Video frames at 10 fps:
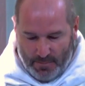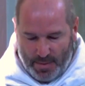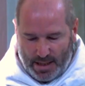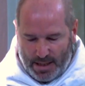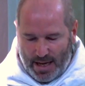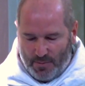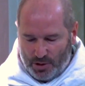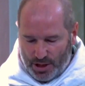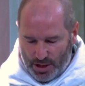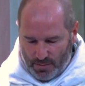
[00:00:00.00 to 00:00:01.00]
manchiamo
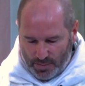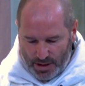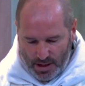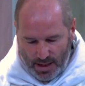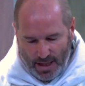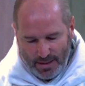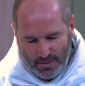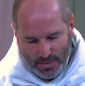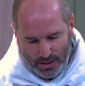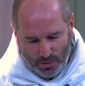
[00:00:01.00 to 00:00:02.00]
di semplicità, di
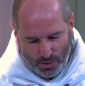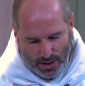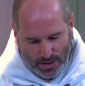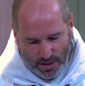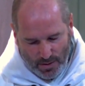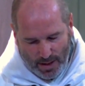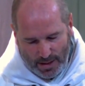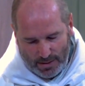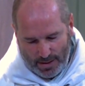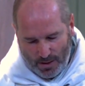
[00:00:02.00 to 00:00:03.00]
abbandono in Dio, in
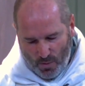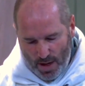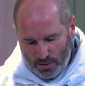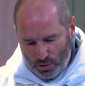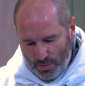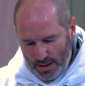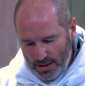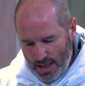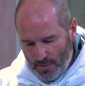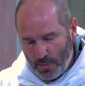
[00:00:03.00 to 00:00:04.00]
realtà quando
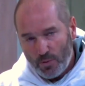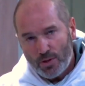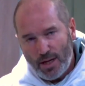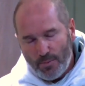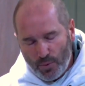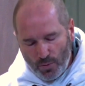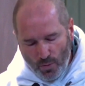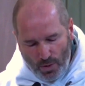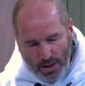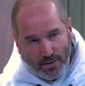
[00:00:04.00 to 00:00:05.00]
domandiamo abbiamo sempre
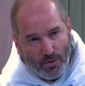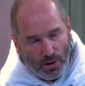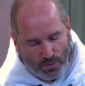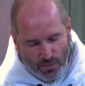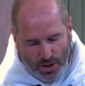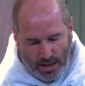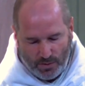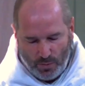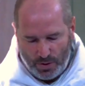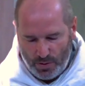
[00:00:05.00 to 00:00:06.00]
qualche volta un
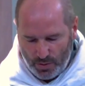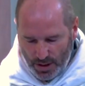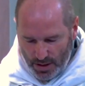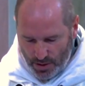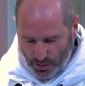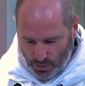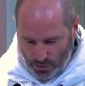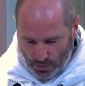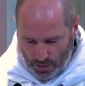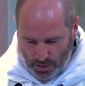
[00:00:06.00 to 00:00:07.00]
certo pregiudizio
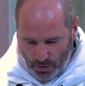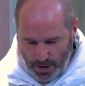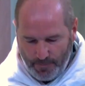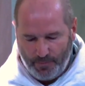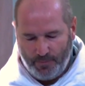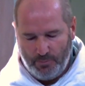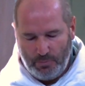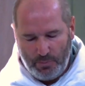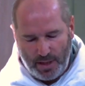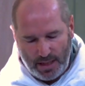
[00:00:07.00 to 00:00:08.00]
contro di Lui.
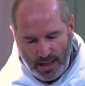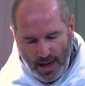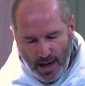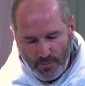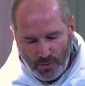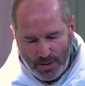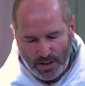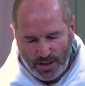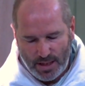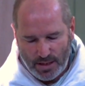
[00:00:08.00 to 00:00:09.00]
Preghiamo ma
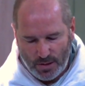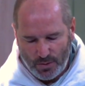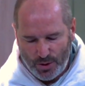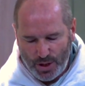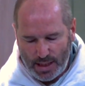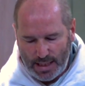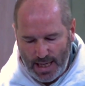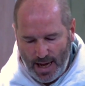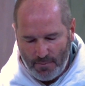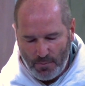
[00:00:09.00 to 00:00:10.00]
senza uscire
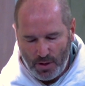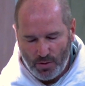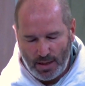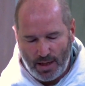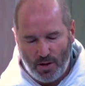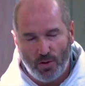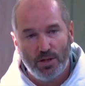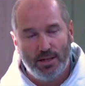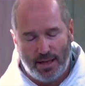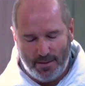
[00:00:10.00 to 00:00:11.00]
dall'ambito della
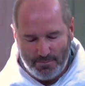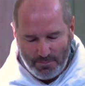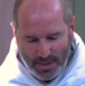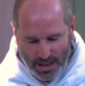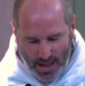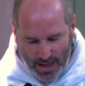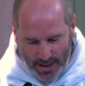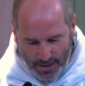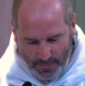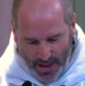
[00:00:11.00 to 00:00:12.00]
nostra
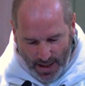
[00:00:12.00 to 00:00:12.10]
miseria